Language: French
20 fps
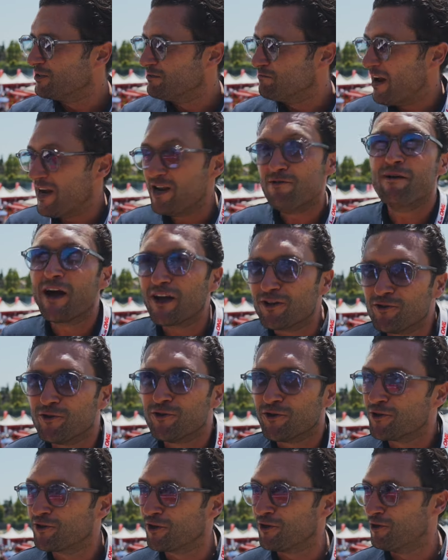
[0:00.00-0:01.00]
bah, les marques de
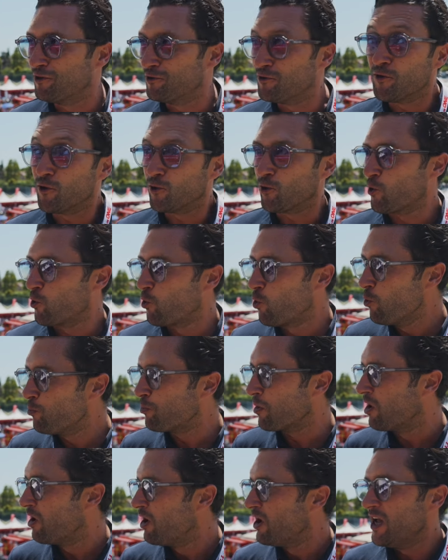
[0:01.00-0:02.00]
notre, groupe
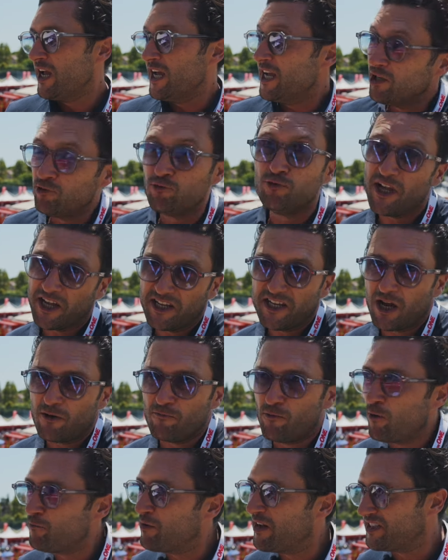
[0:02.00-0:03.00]
et tout
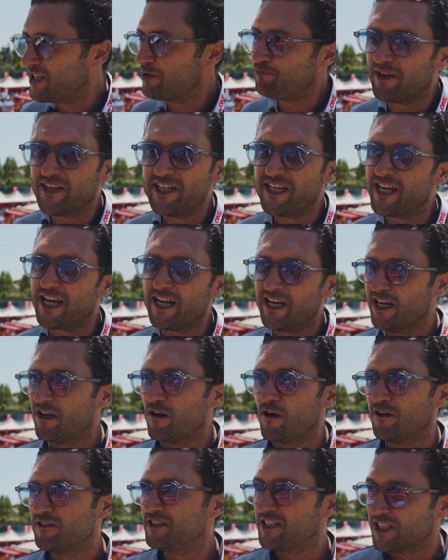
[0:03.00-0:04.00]
dernièrement bah, cette
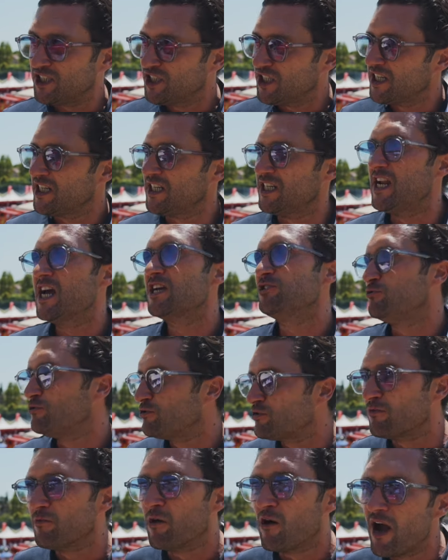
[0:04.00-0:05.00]
Panigale 7G euh, qui là
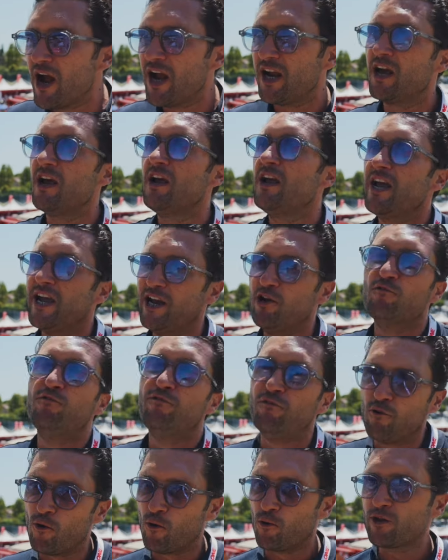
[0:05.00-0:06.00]
justement elle est le
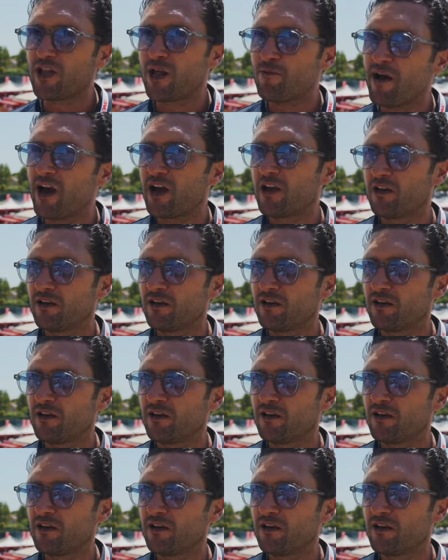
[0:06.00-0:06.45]
fleuron de la marque.